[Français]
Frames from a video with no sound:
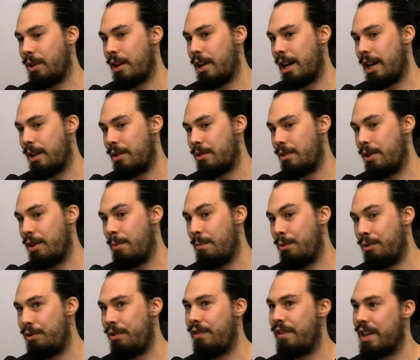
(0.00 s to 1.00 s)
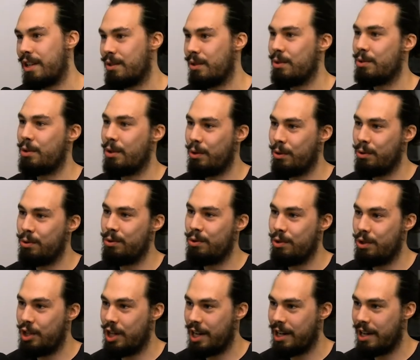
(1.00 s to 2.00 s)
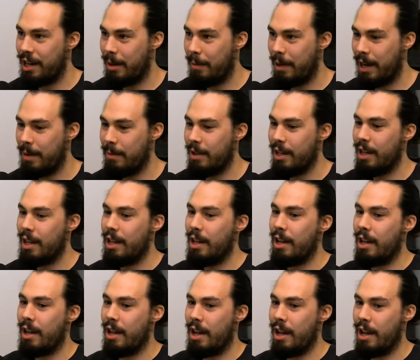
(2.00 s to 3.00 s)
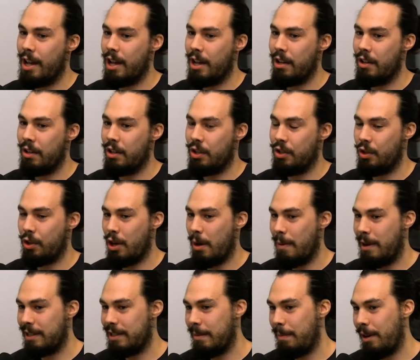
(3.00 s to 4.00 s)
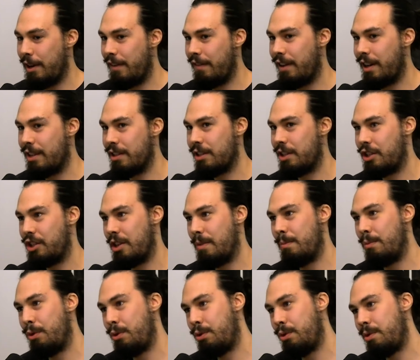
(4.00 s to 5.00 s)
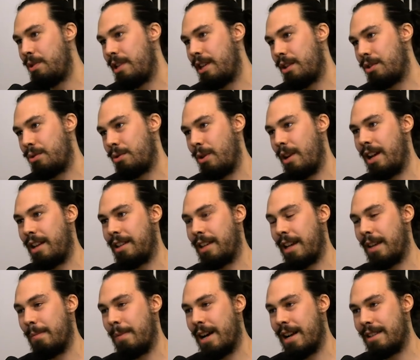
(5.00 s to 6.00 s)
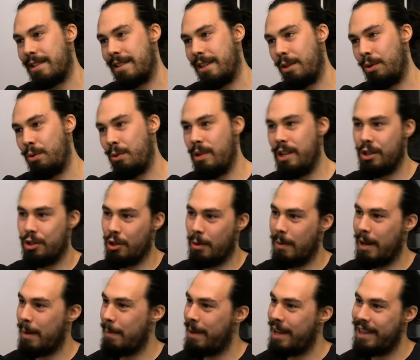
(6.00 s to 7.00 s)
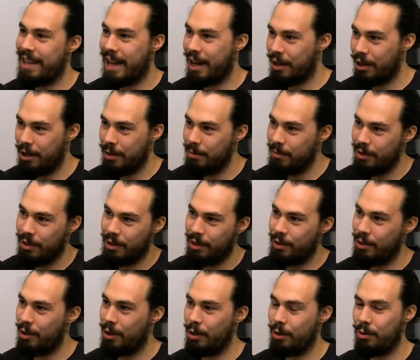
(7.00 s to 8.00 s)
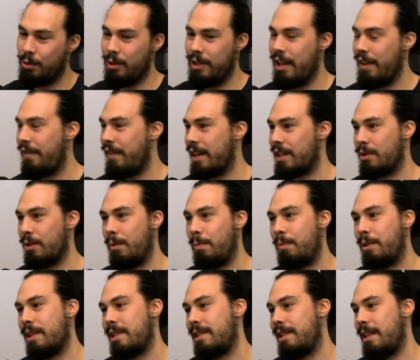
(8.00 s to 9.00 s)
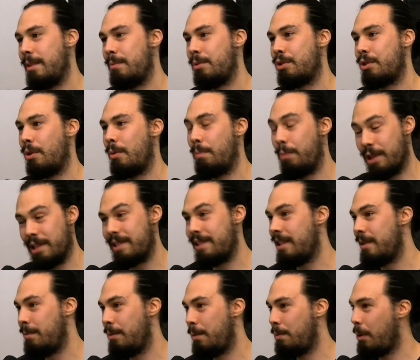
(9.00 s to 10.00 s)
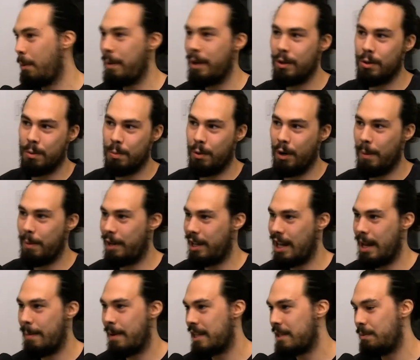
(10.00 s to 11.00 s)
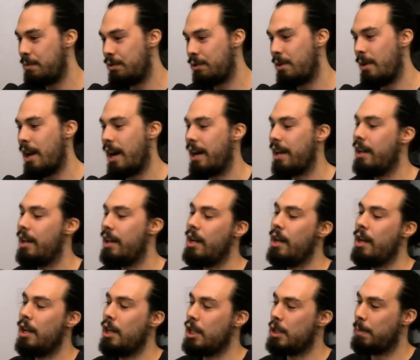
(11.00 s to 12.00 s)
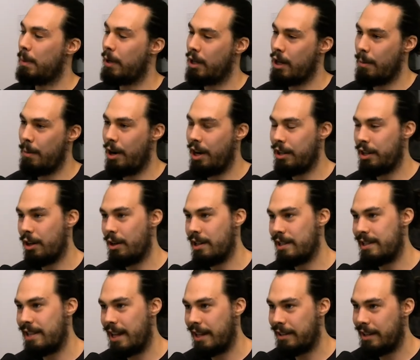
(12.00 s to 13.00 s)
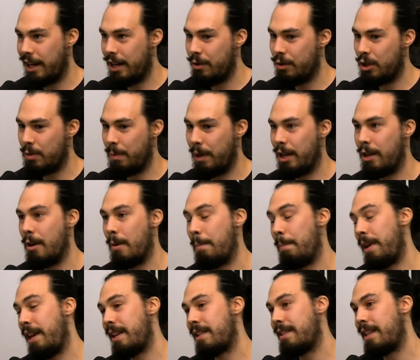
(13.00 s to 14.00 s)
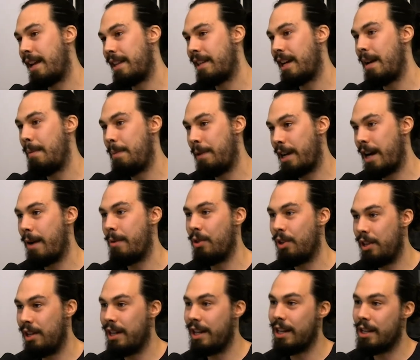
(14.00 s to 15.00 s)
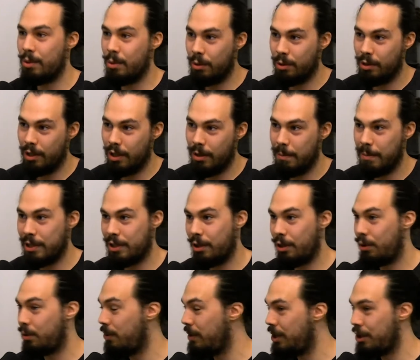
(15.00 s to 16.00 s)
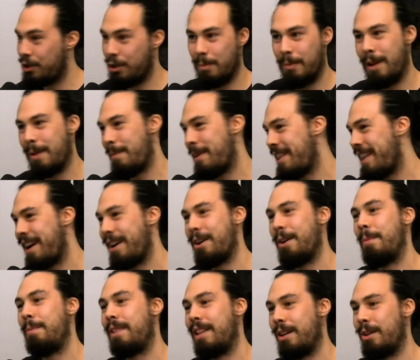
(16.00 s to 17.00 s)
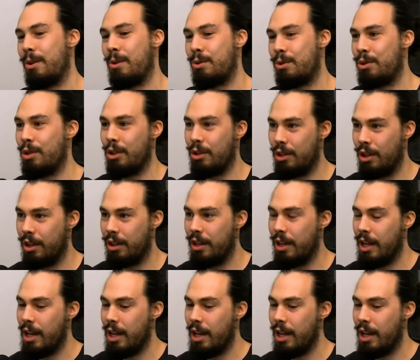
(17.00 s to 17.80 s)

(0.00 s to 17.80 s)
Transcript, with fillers: rendu, il y a beaucoup de façons. C'est un gros sujet quand même. Euh, je vais commencer par une phrase que j'aime beaucoup dire sur l'entraînement, c'est tous les chemins mènent à Rome. Donc, toutes les façons possibles sont possibles pour perdre du poids et prendre la masse musculaire. Tu peux être le meilleur entraîneur sur ou tu peux être le pire sur quand même donner des résultats parce que tous les chemins mènent à Rome tant que tu te donnes.